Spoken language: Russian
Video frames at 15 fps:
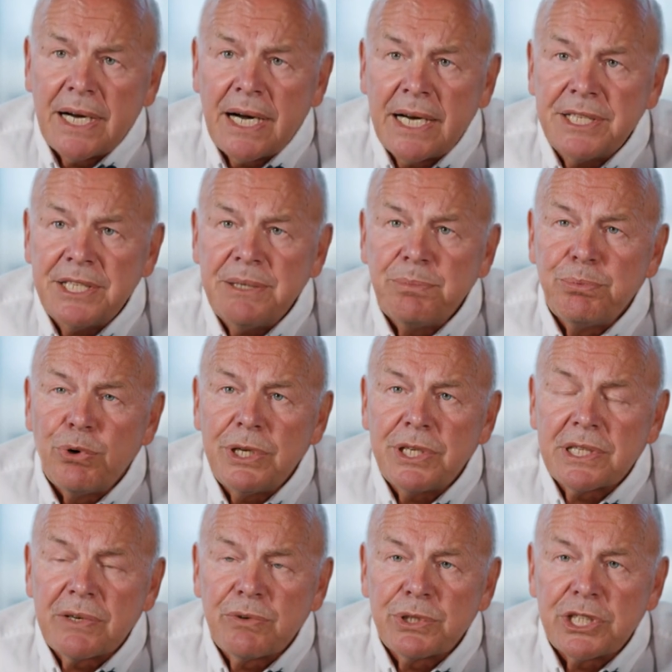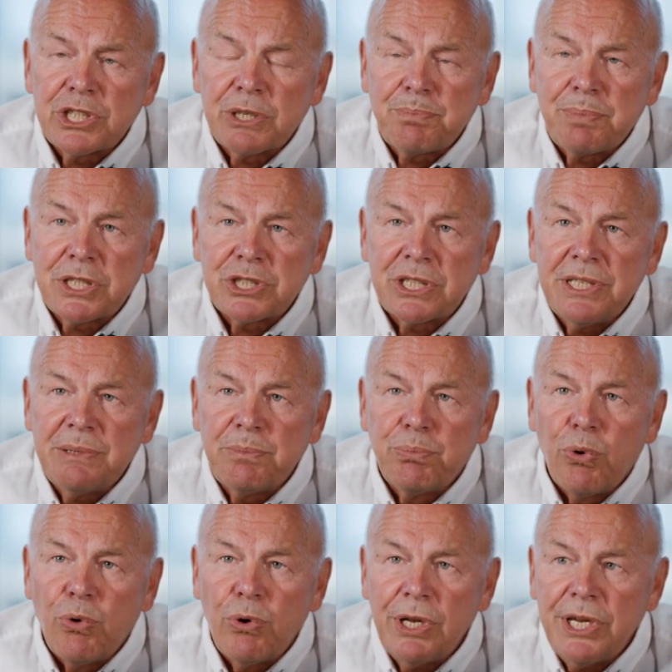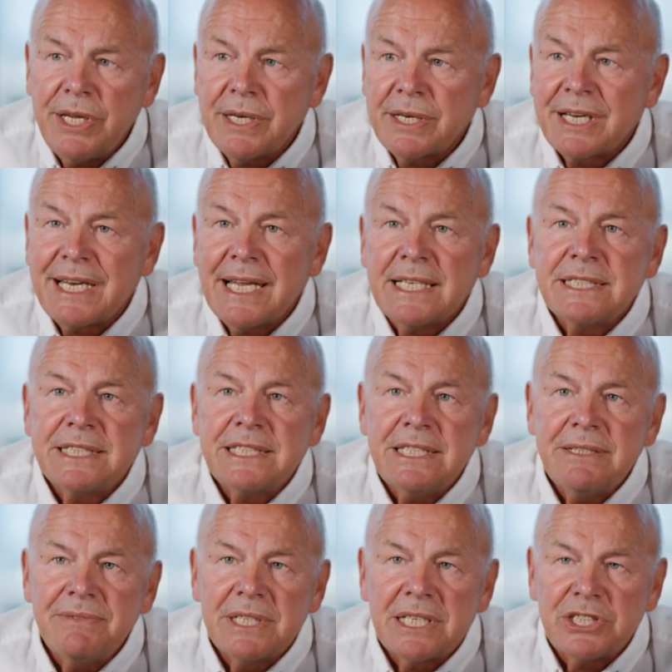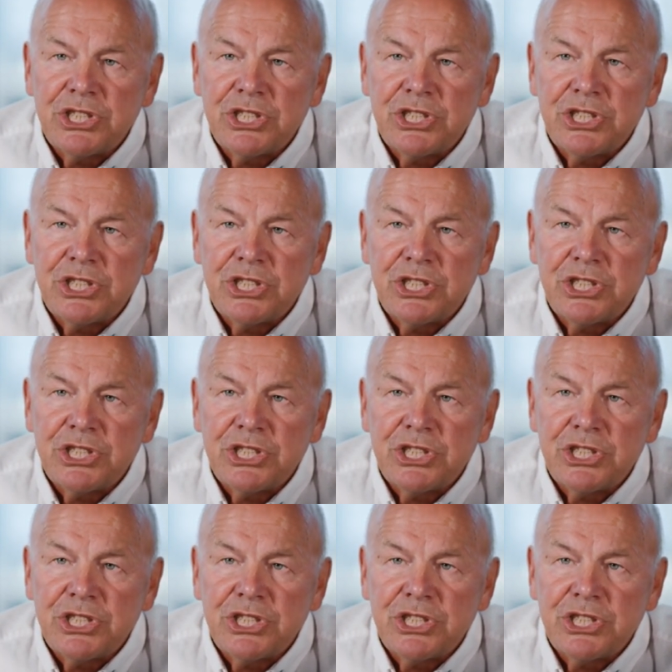они, более того, даже пошли более креативно,